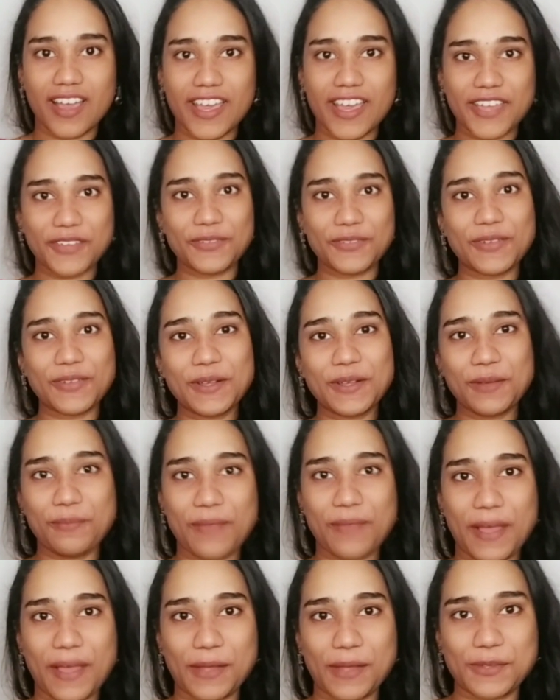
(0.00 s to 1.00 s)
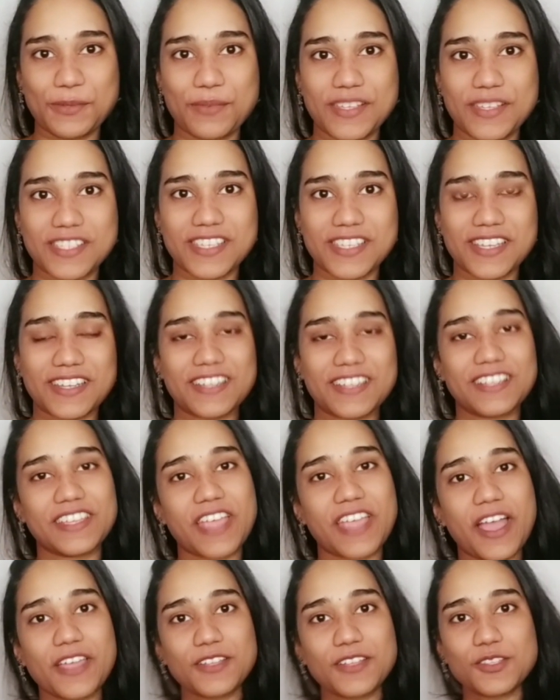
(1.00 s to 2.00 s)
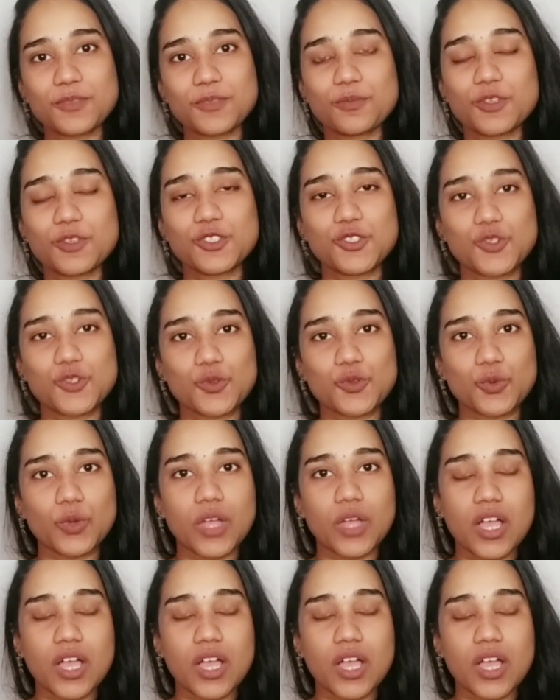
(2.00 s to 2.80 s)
ஹாய் வெல்கம் பேக் டு மை சேனல் யா இட்ஸ் மஞ்சு